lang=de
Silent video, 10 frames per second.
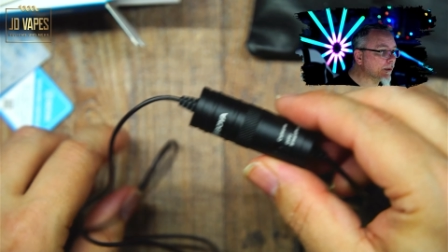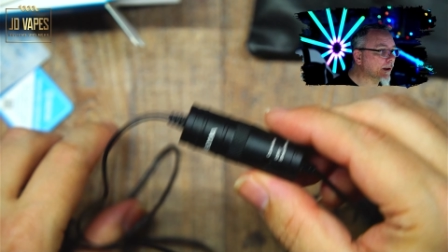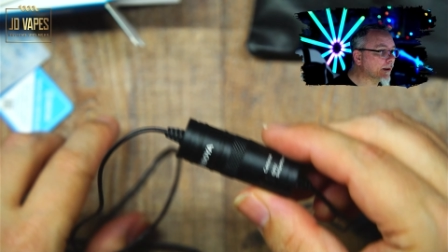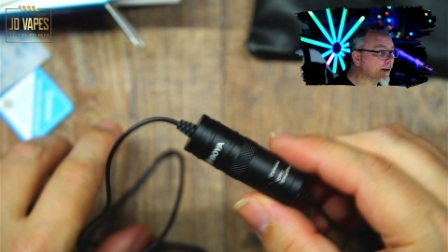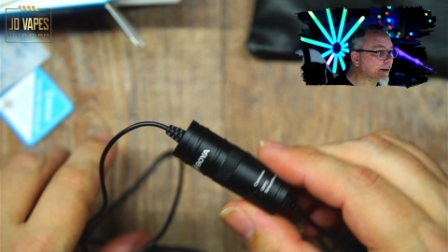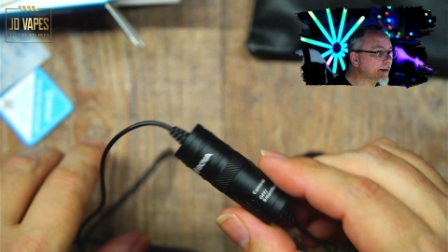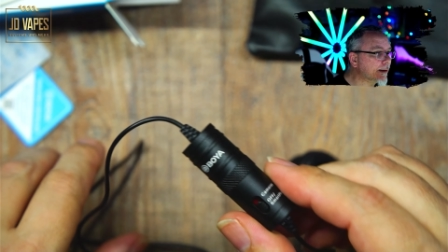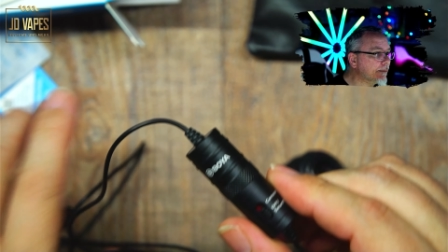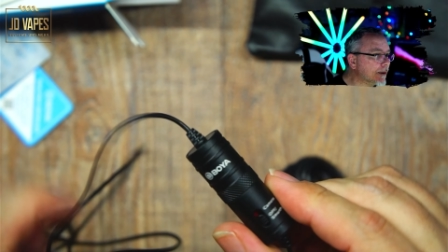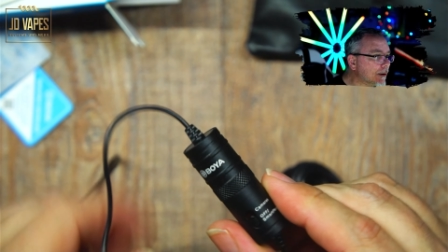Hier haben wir
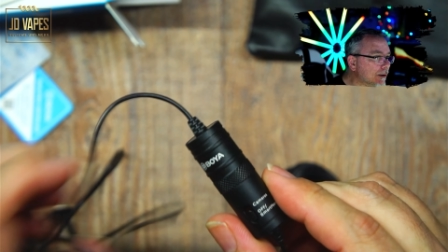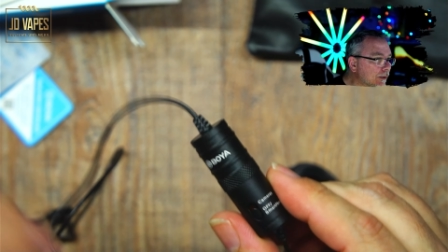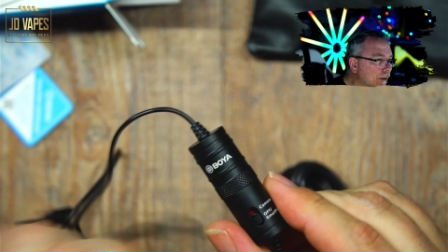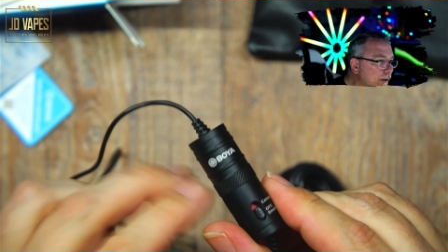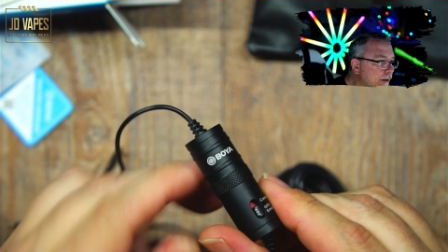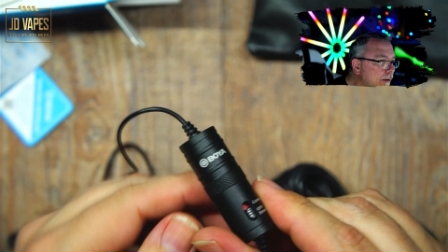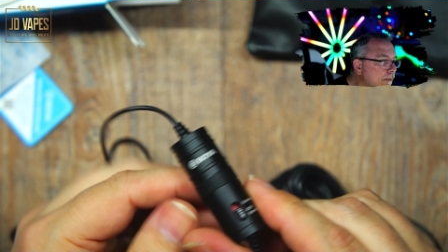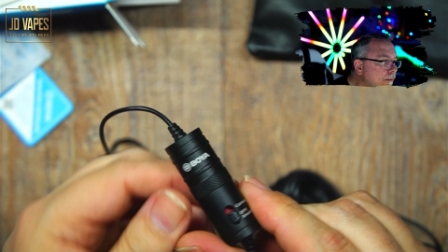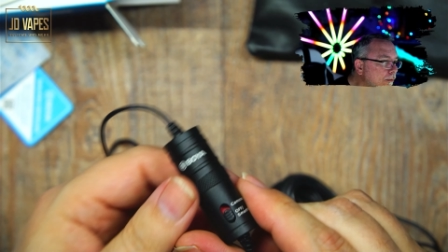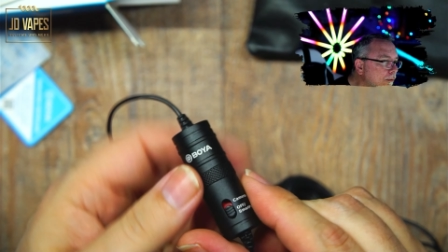dann das
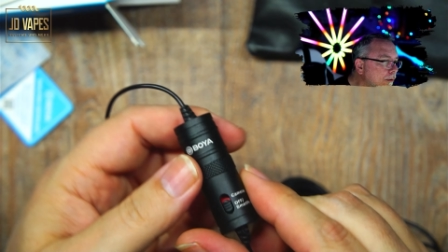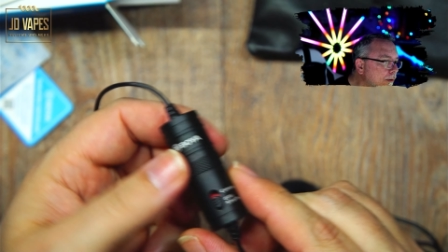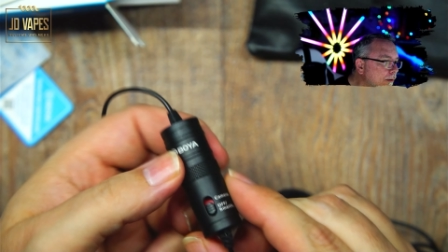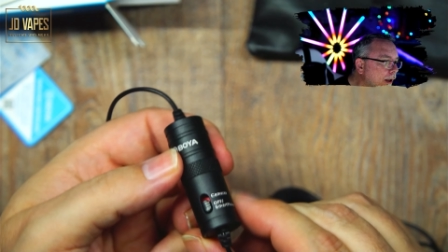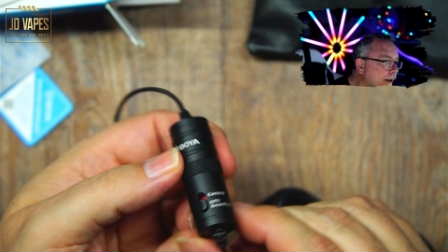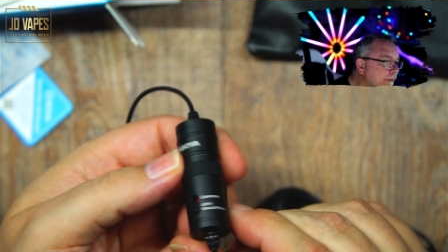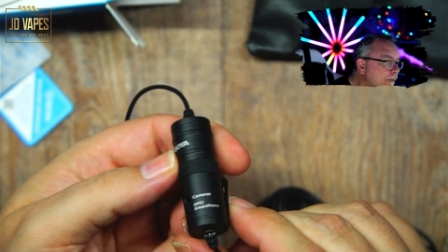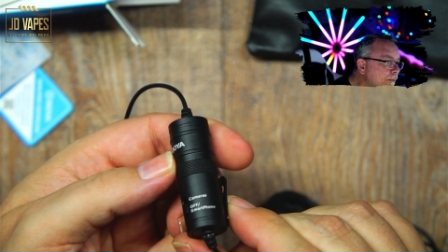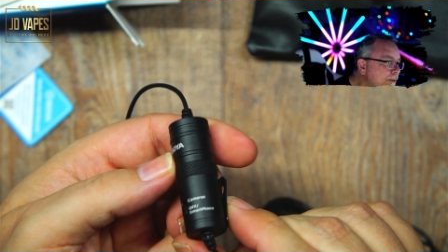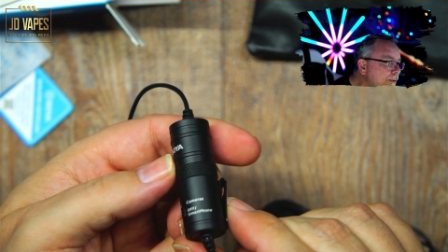Zwischenstück und
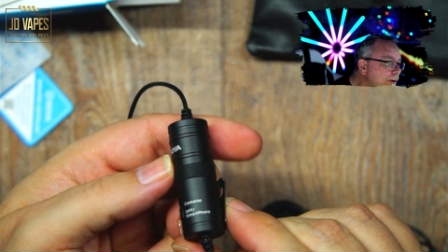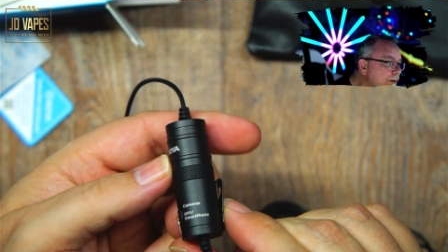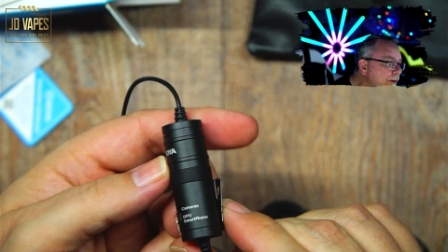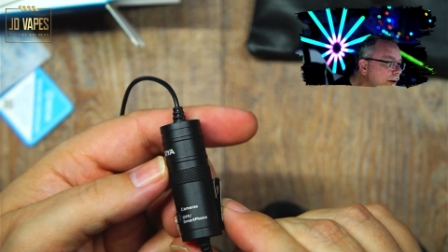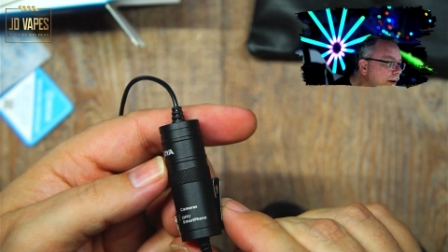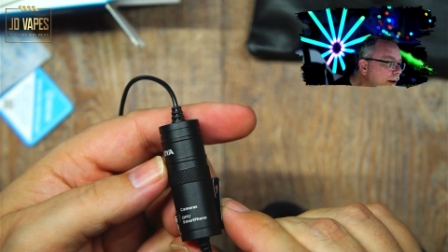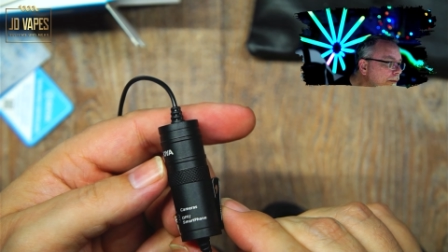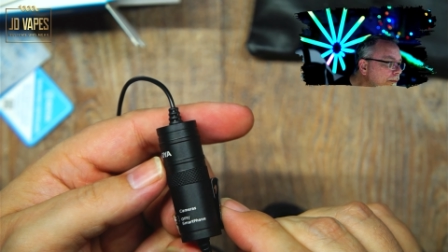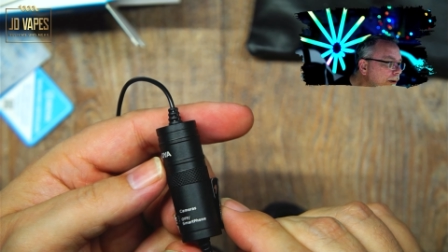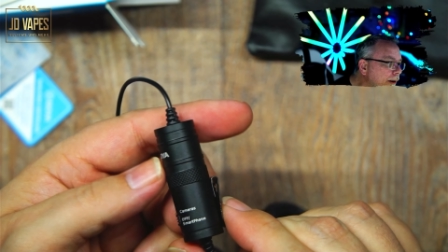rein vom
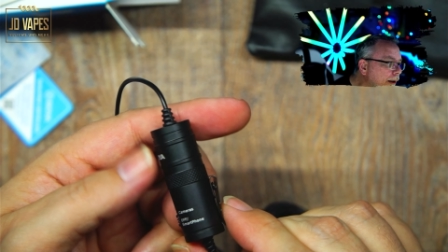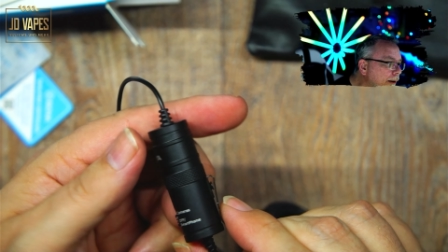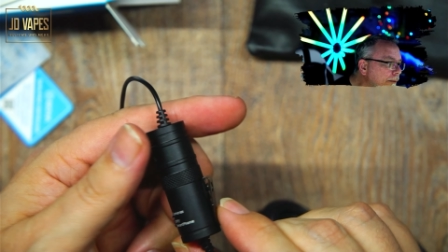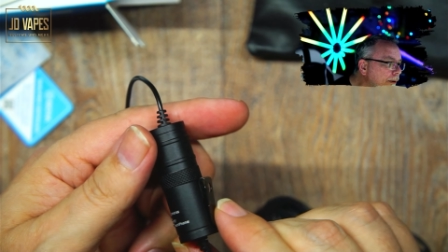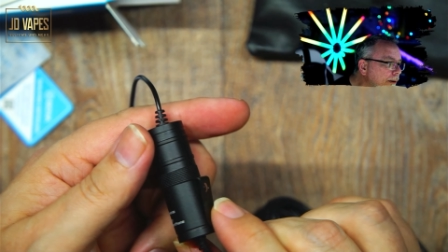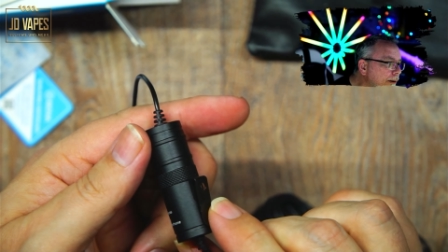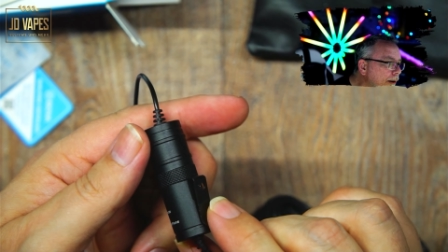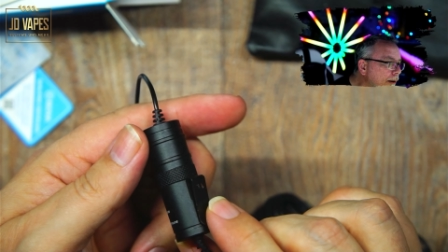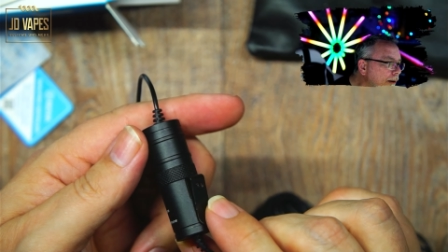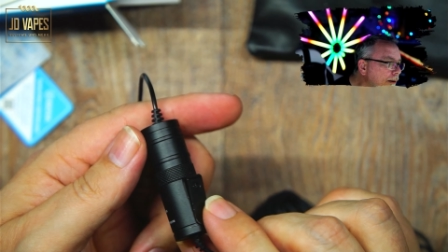Zwischenstück her würde ich
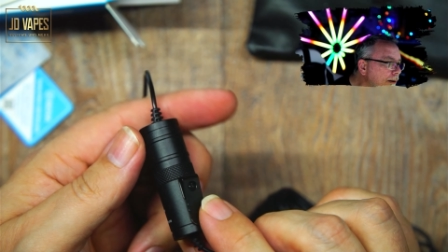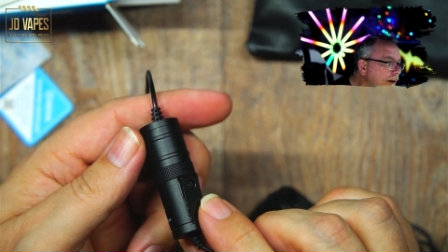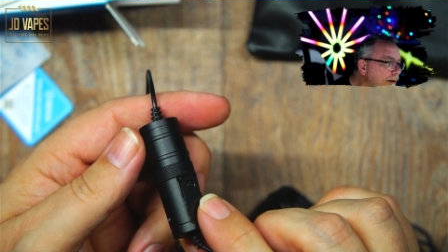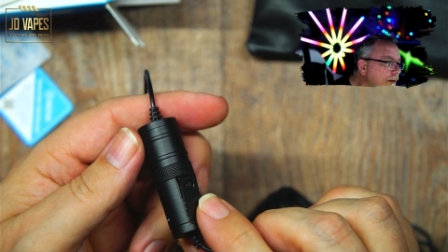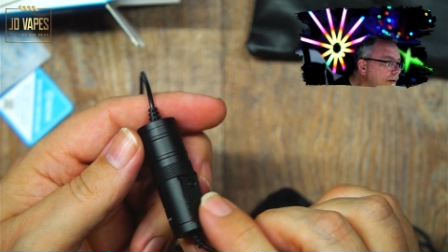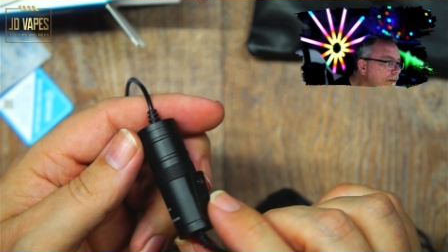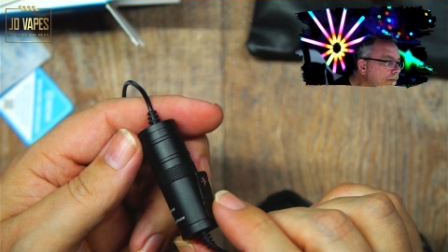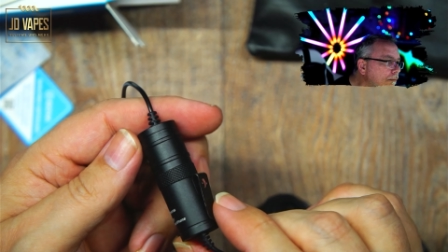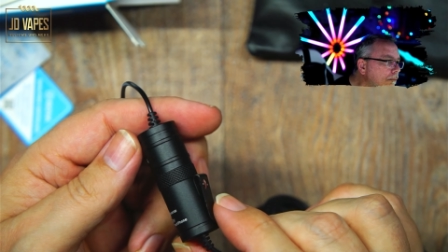eigentlich fast sagen, es sieht,